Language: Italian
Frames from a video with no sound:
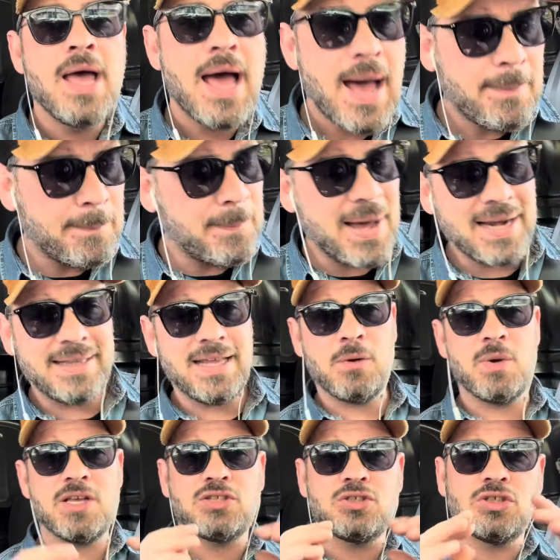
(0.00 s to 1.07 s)
A parte
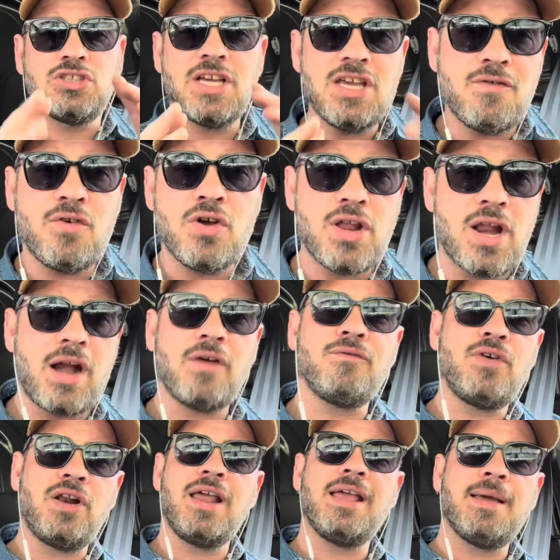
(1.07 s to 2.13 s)
questo, cioè io
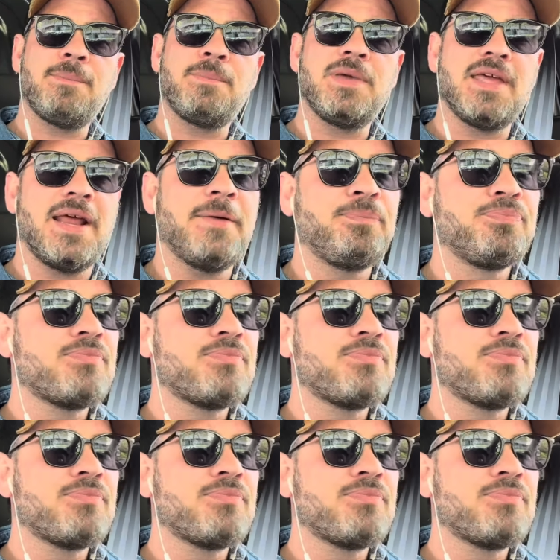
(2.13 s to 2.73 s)
vorrei capire